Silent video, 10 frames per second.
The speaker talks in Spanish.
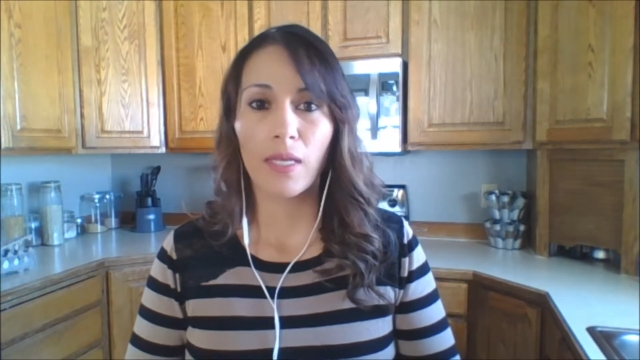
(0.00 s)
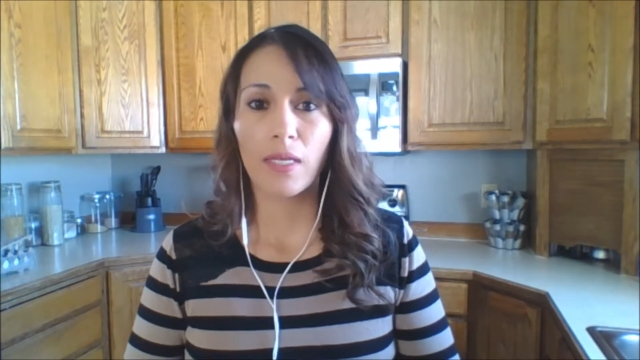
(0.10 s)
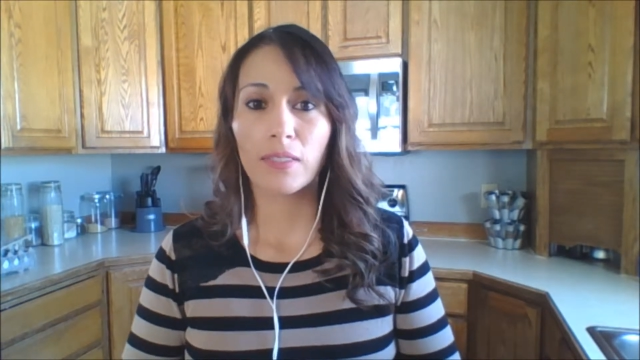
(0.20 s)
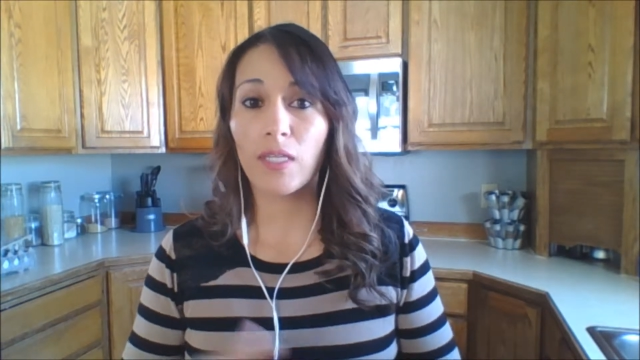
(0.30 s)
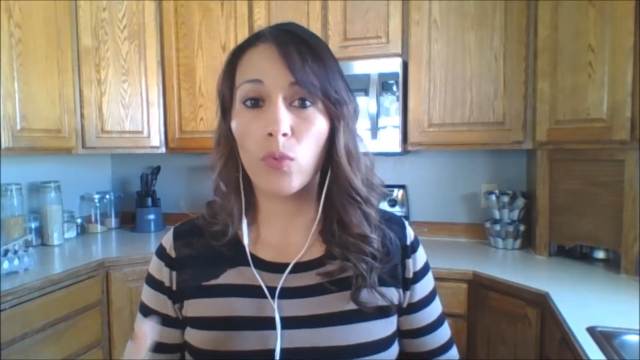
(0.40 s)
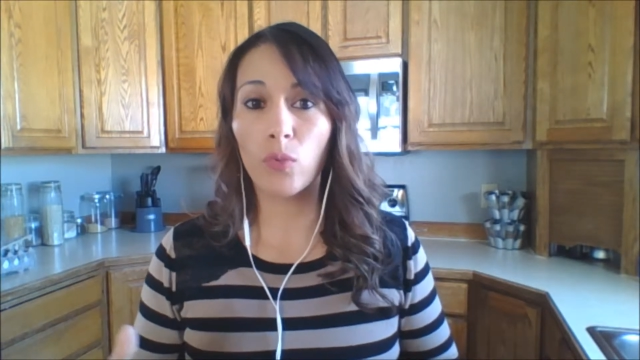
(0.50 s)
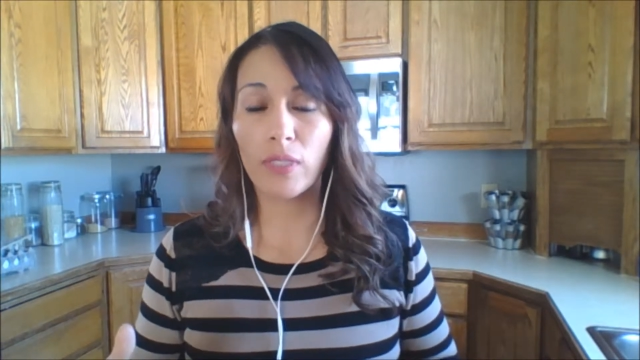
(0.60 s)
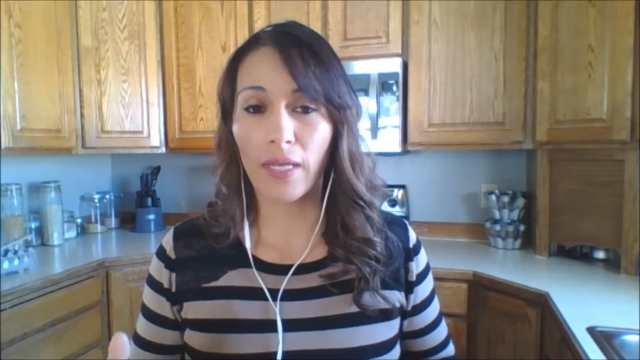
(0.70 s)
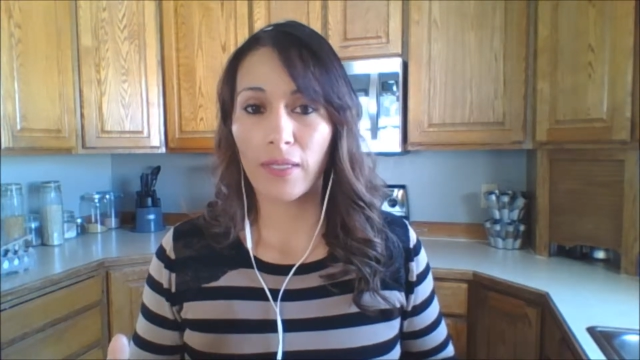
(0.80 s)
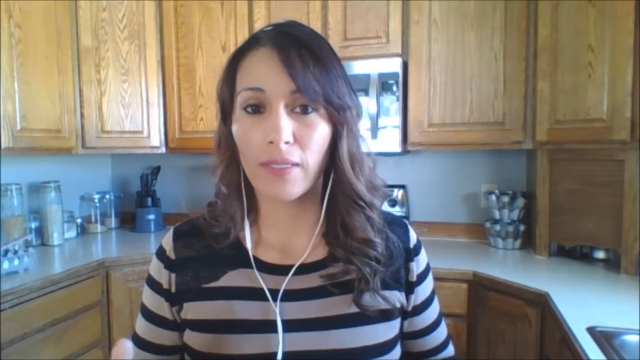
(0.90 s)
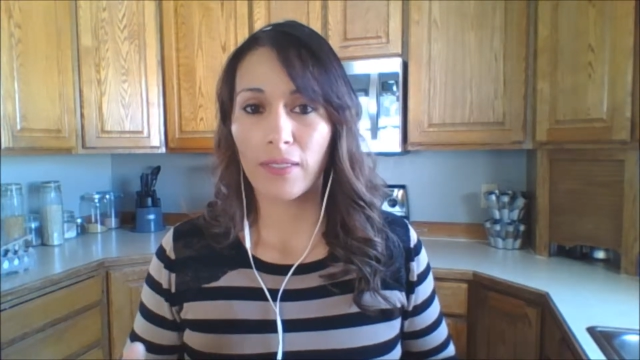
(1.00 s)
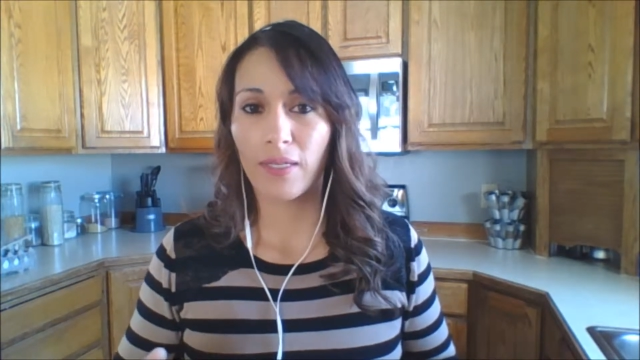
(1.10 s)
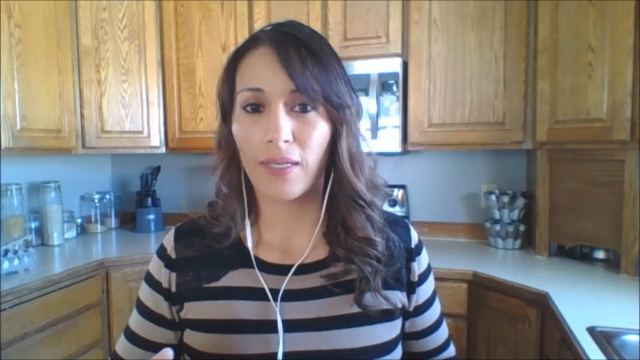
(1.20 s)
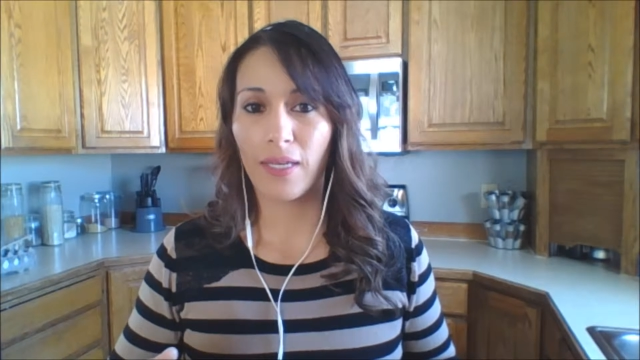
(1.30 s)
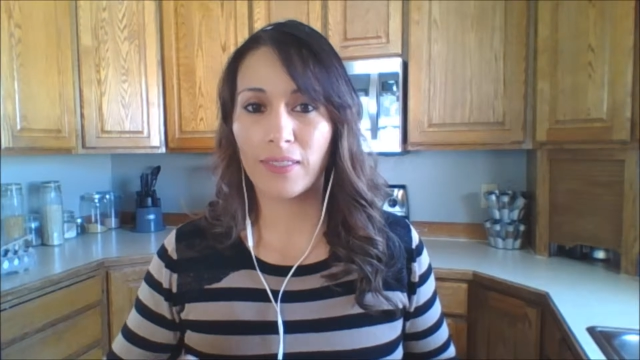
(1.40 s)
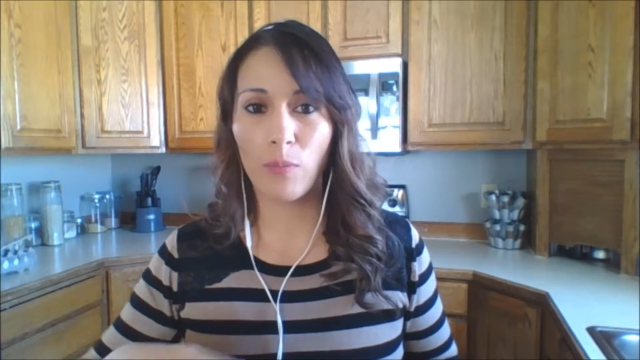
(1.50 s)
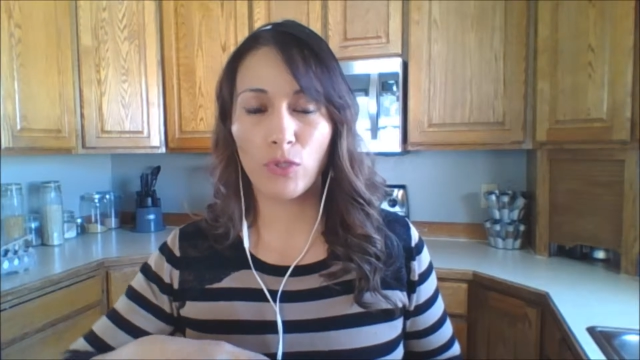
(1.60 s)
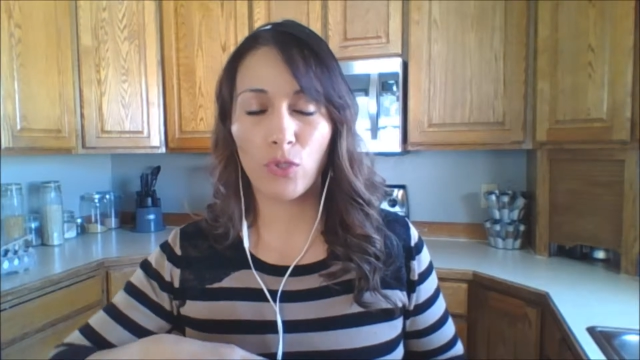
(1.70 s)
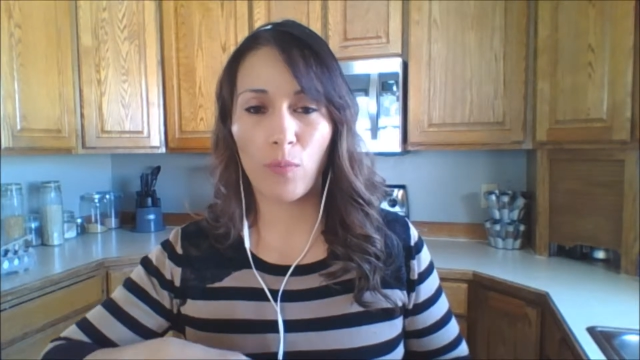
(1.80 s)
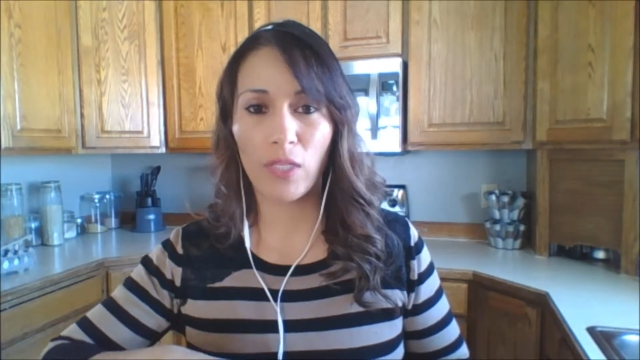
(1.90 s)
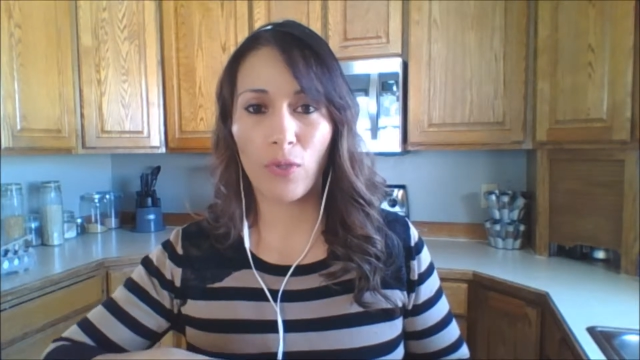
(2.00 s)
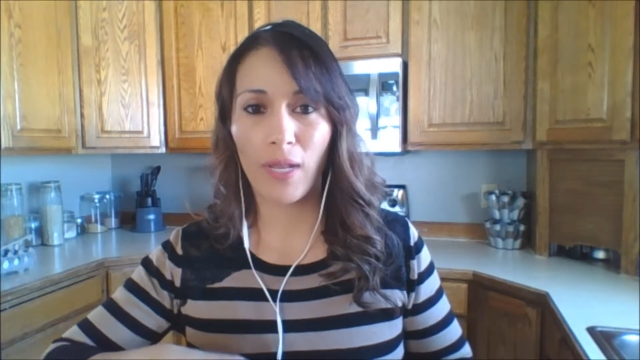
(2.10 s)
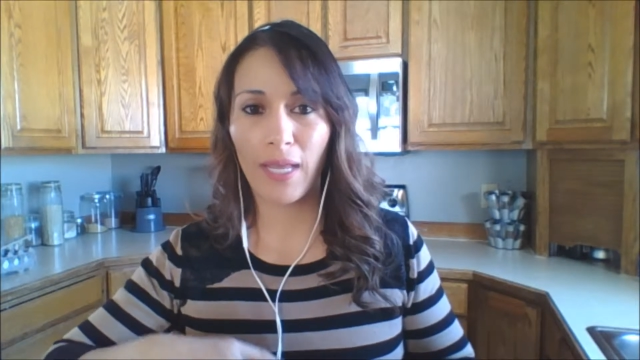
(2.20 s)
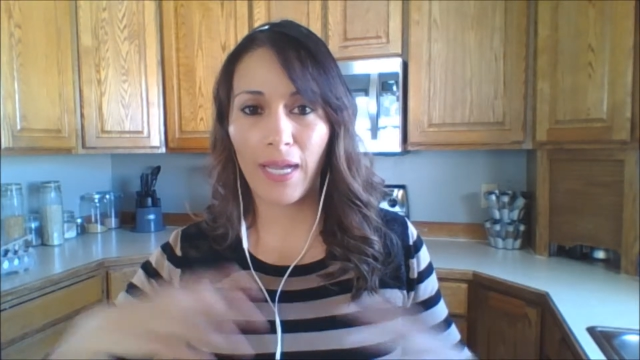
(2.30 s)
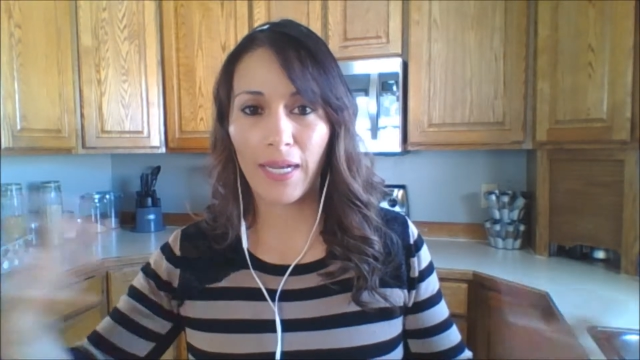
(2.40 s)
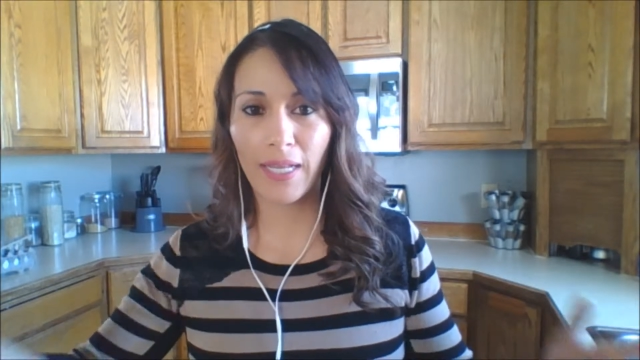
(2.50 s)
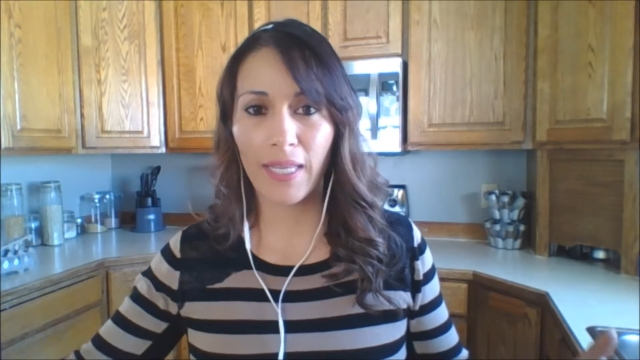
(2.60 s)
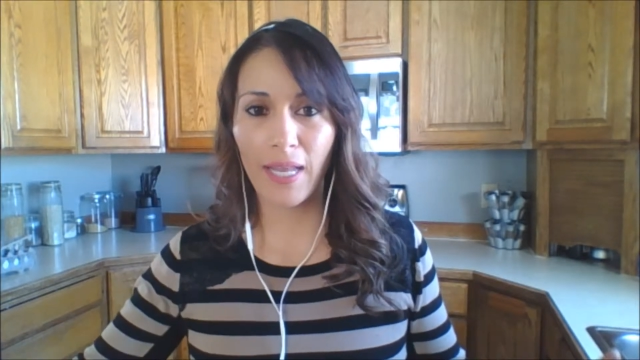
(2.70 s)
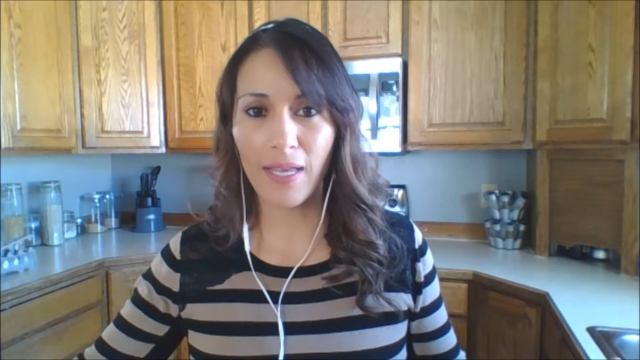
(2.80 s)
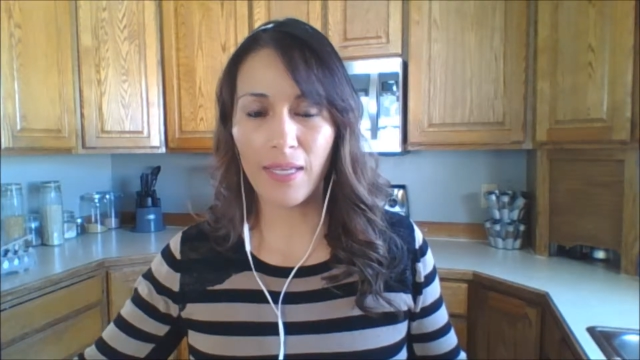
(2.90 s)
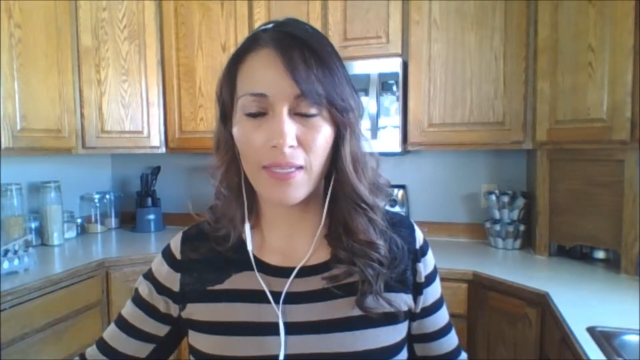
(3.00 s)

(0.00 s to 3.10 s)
Segunda, estamos comiendo a la carrera